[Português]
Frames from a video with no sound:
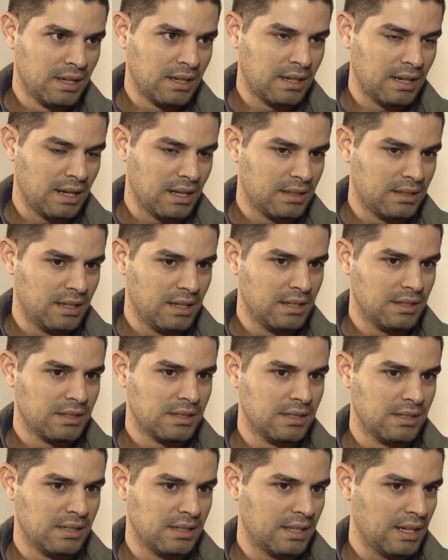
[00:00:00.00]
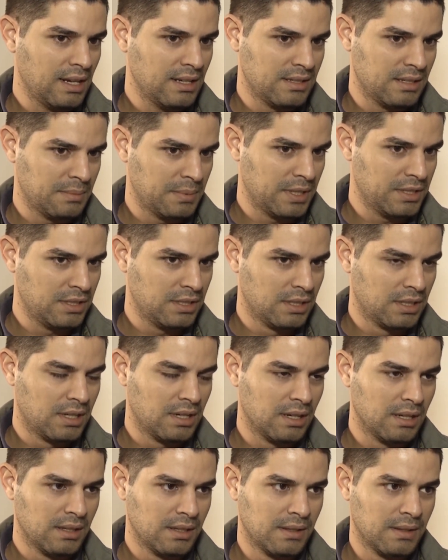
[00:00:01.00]
características e trazer para a
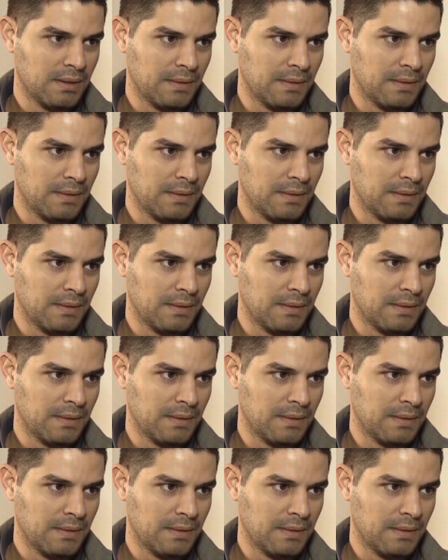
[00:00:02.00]
xícara.